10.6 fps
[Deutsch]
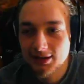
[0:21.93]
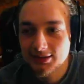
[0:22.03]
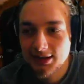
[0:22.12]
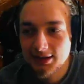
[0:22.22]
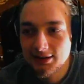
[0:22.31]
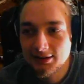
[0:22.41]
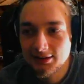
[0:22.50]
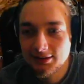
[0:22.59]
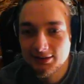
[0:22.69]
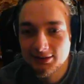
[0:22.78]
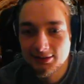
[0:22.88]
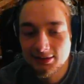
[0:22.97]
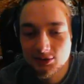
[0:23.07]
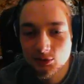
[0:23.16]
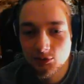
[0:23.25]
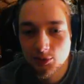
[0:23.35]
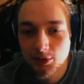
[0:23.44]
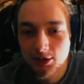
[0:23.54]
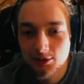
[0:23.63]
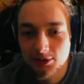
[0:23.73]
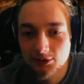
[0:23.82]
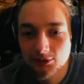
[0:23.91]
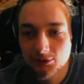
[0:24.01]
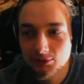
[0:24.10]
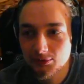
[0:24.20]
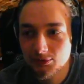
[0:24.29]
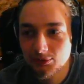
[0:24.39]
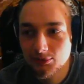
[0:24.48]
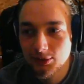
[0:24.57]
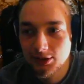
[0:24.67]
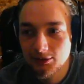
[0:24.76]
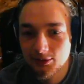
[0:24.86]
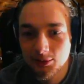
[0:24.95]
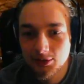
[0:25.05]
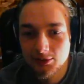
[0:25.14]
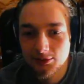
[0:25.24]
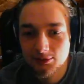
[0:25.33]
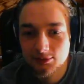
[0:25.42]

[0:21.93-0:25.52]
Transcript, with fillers: Es sei denn, äh, der Stromverbrauch ist für dein Zimmer,